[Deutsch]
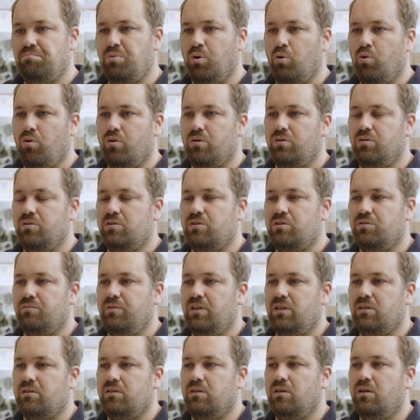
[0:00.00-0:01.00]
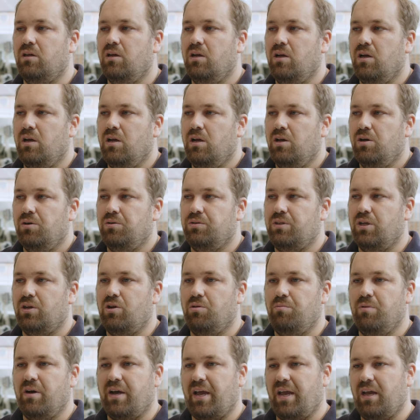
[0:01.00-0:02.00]
Bohren und so weiter. Und dann
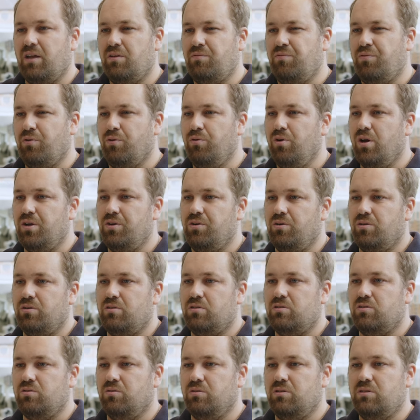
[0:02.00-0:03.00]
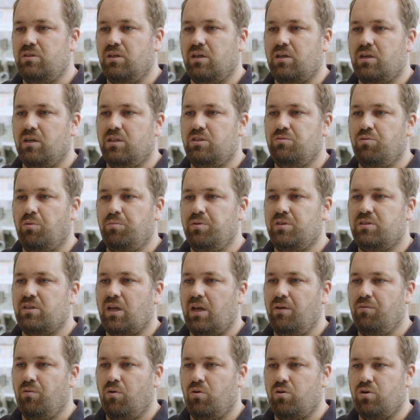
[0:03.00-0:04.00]
gehen wir recht früh, nach so circa zwei bis
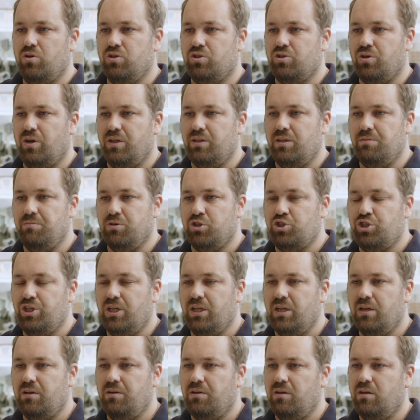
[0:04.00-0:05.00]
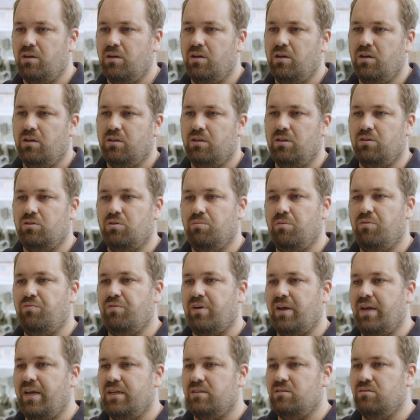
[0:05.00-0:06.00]
drei Wochen schon an die Maschinen. Dann tun wir
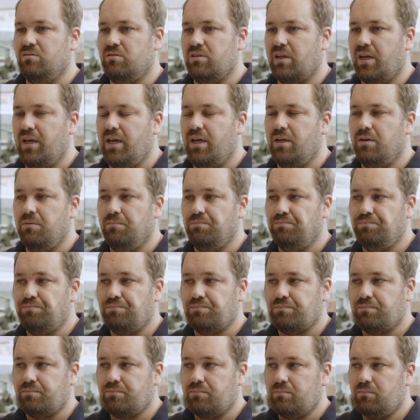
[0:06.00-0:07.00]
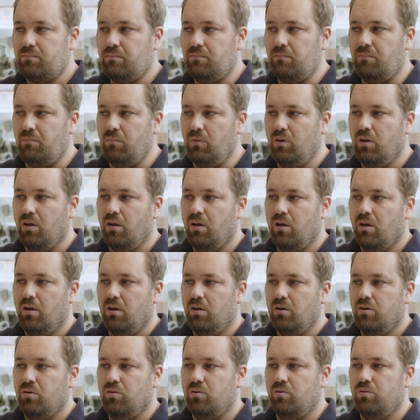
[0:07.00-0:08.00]
fräsen und drehen.
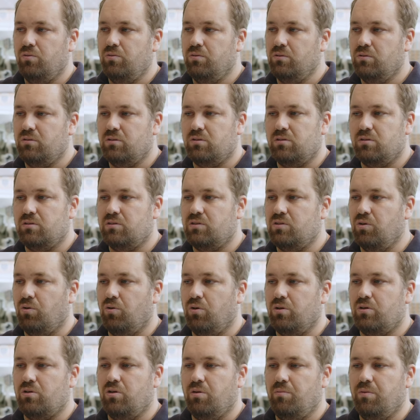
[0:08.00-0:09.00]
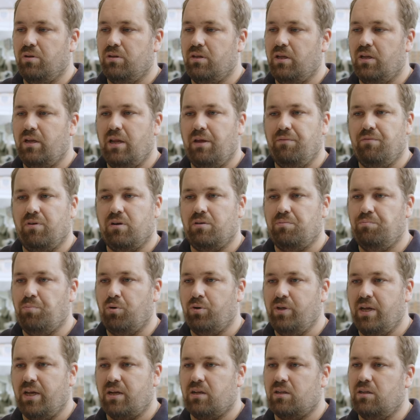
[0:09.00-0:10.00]
Und so tun wir dann einfach
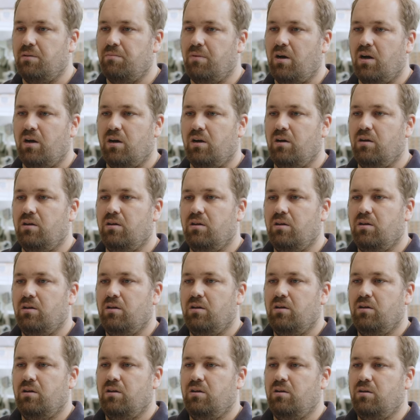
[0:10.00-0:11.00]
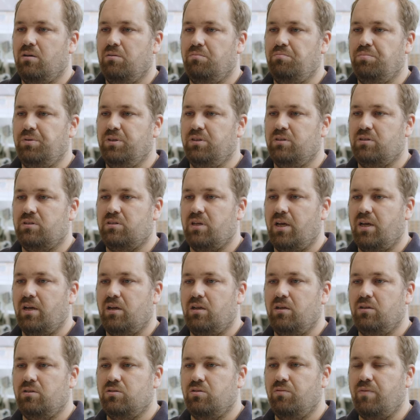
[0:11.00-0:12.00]
Projekte machen bis
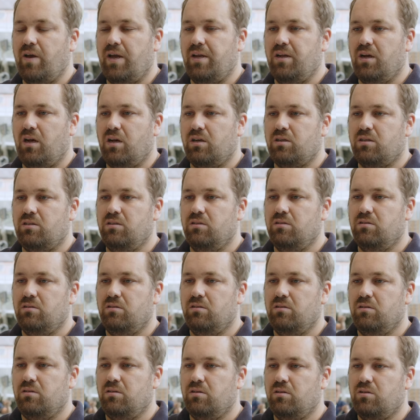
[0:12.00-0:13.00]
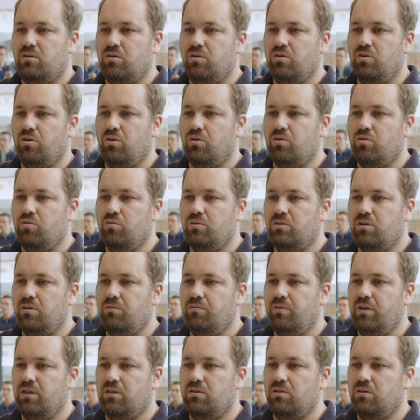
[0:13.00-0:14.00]
eigentlich zu Weihnachten. Danach kommt
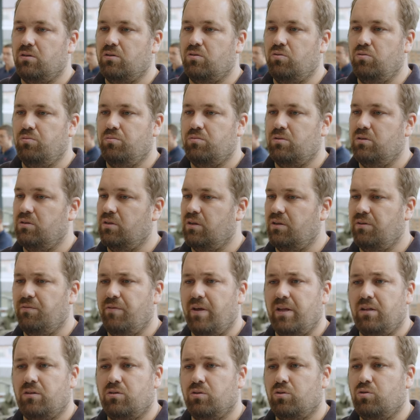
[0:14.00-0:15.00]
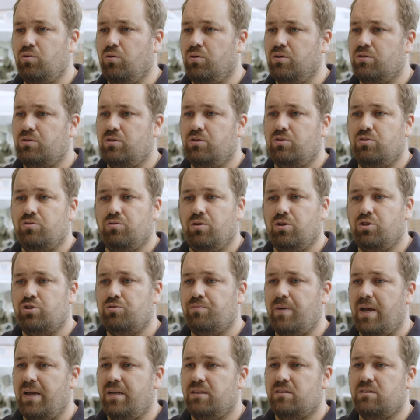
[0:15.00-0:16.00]
den Winter, kommt ein Winterkurs dazu,
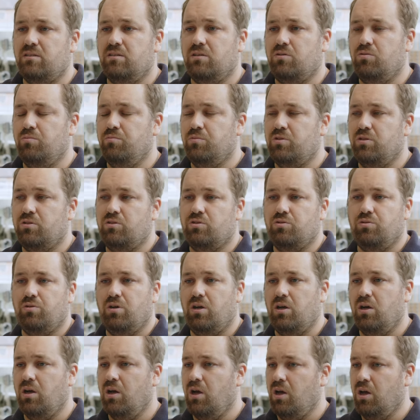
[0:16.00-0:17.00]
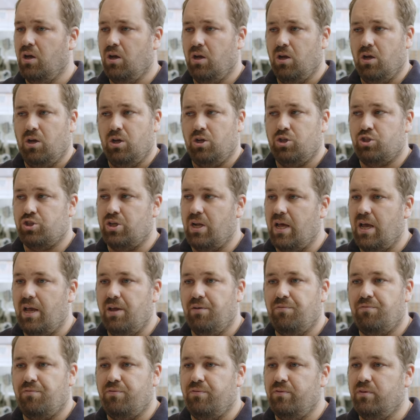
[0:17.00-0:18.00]
Schweißen kommt dazu,
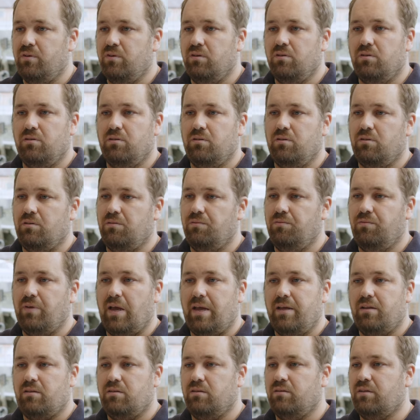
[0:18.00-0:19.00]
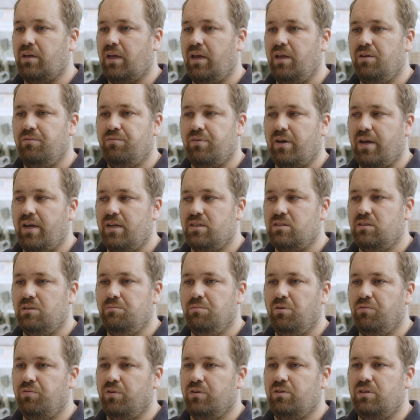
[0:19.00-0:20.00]
Schleifen, weiterdrehen, fräsen,
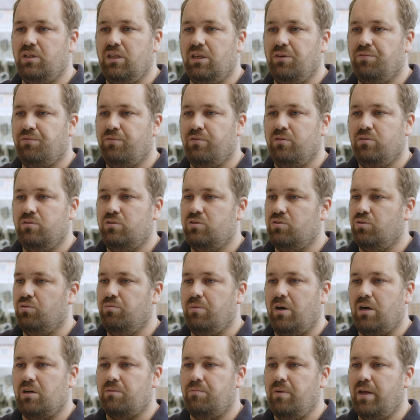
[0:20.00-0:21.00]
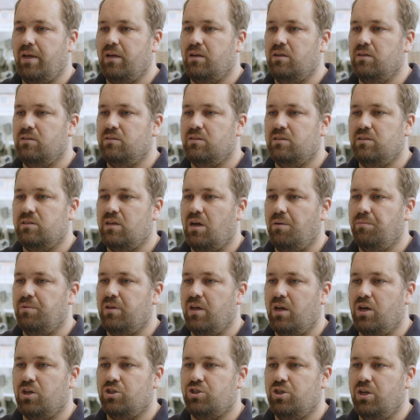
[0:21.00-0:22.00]
immer vertiefen und so macht man eigentlich das
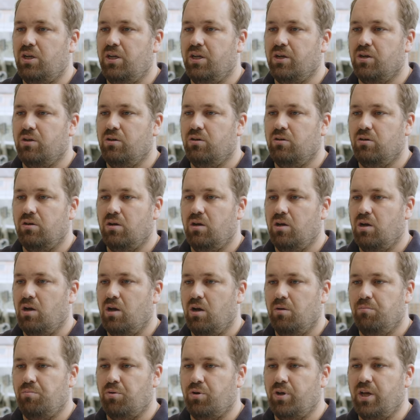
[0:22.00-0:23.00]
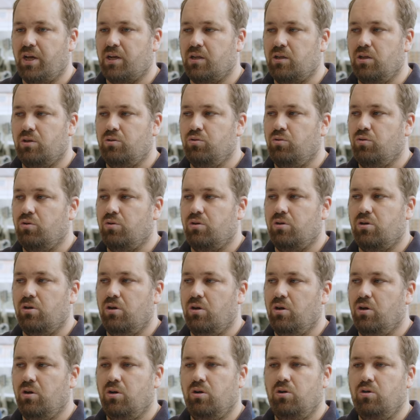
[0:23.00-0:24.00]
gesamte erste Lehrjahr Projekte durch.
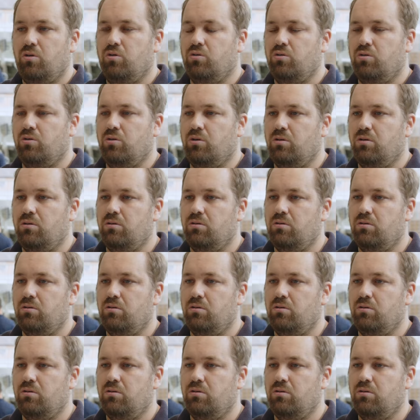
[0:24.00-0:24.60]
Ja.